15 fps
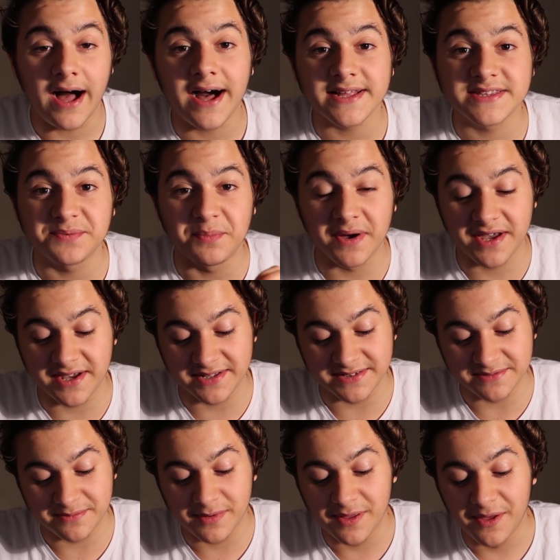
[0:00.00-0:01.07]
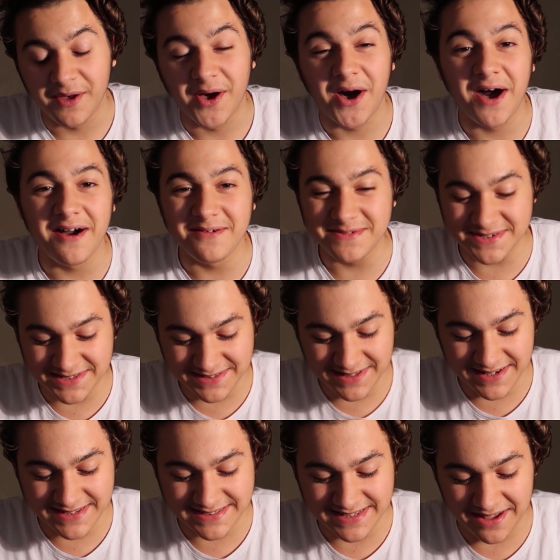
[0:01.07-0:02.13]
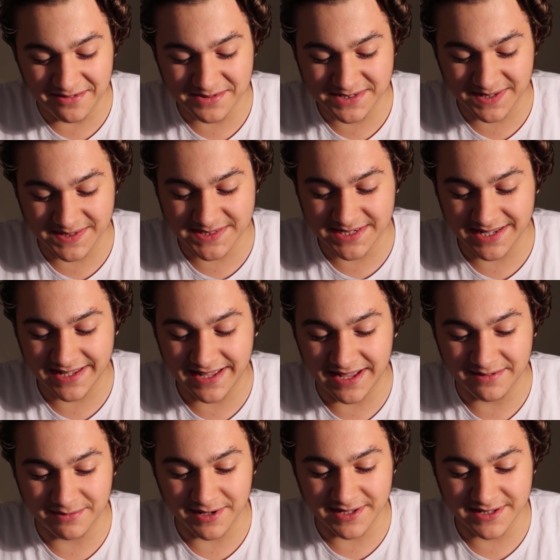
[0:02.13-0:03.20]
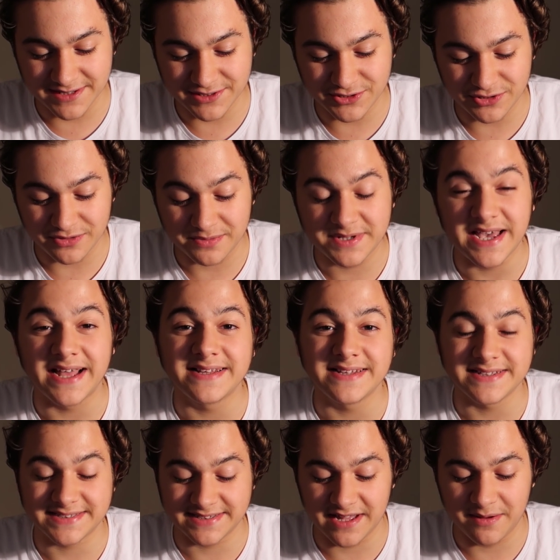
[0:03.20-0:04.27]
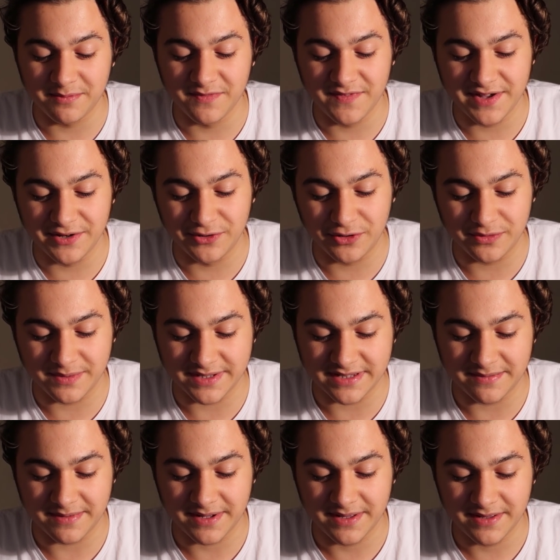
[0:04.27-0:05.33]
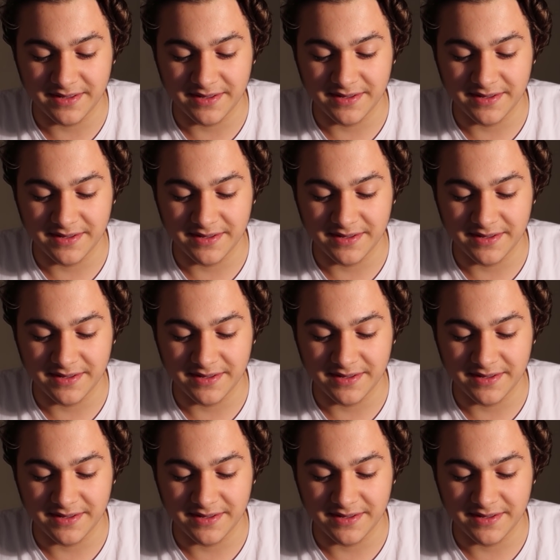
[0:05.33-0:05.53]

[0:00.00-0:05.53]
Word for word: At bakalım. Abi Vigit'ten hesabı çalacak galiba. Yazıyorum. Kendi hesabımı veriyorum adama.